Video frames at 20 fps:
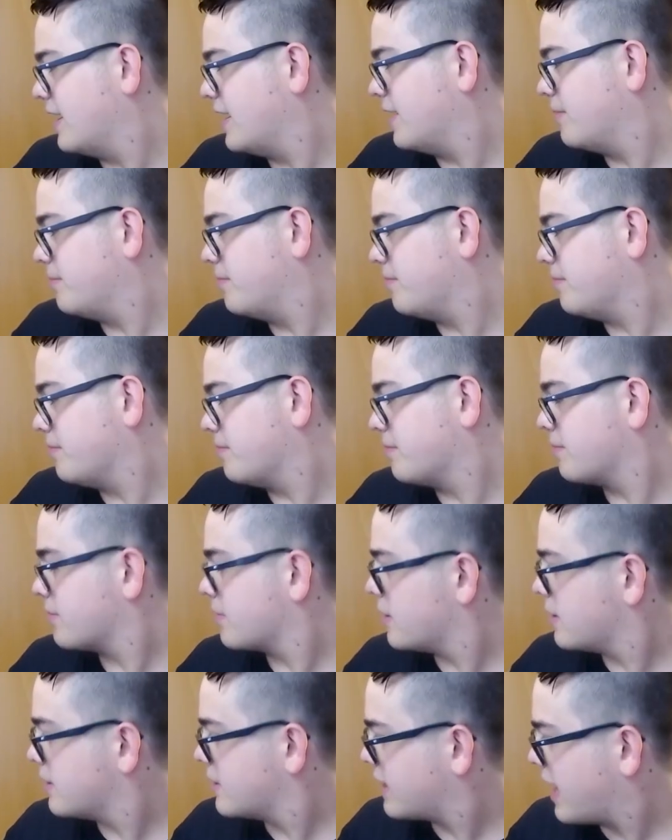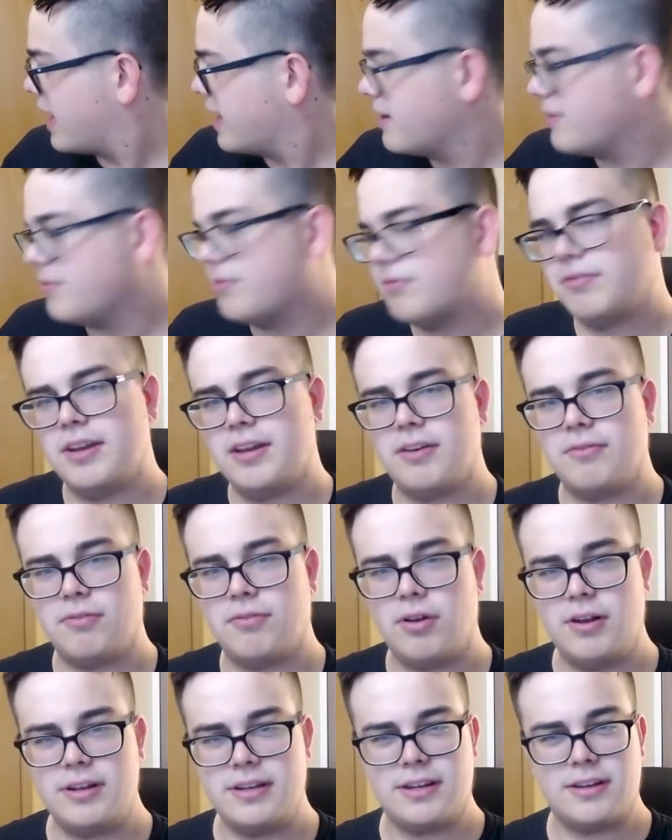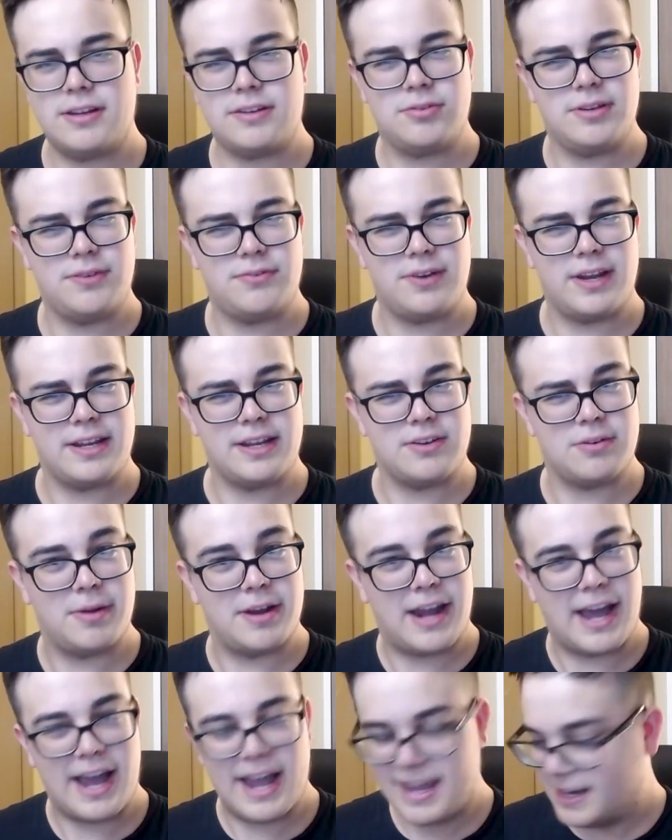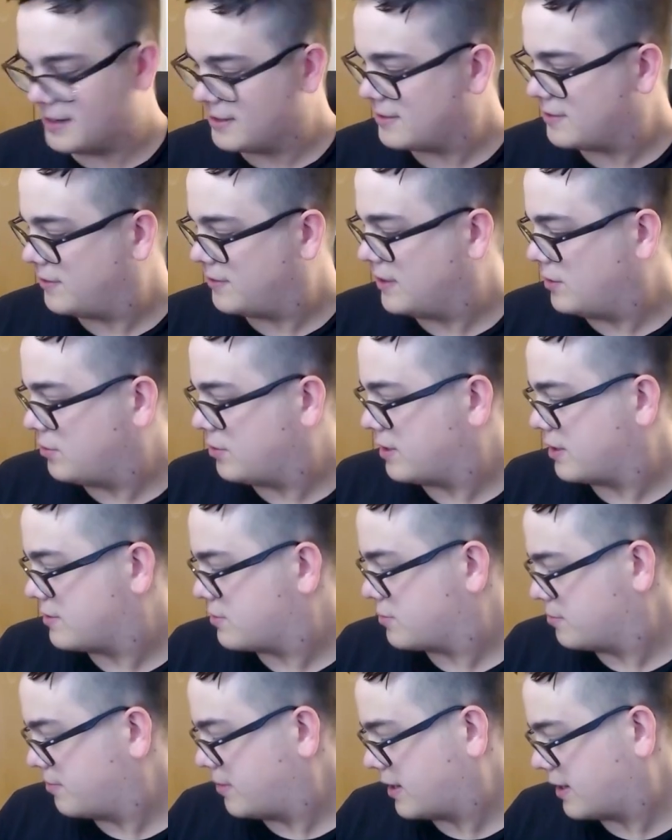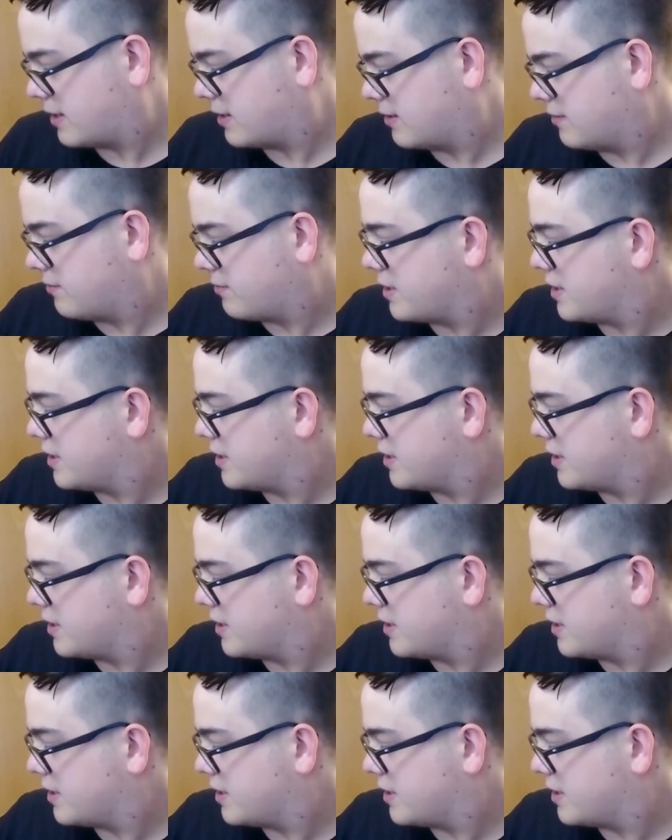Ähm, ich kann, wenn ihr wollt, natürlich vielleicht nochmal ein eigenes Video dazu machen,